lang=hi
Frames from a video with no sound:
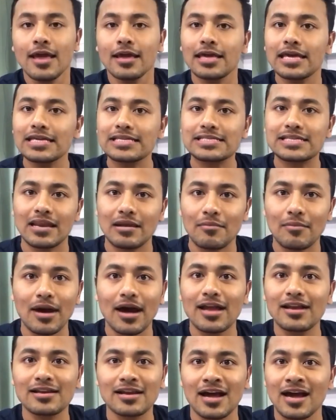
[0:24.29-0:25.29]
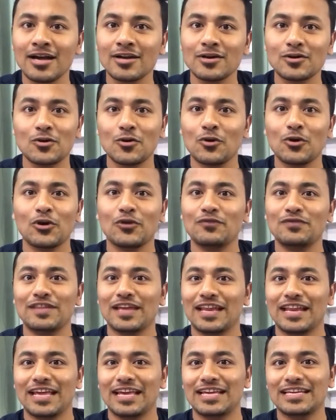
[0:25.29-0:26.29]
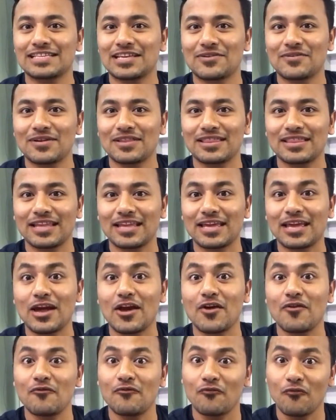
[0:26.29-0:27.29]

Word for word: कि सलमान खान को गिफ्ट देने की जरूरत नहीं है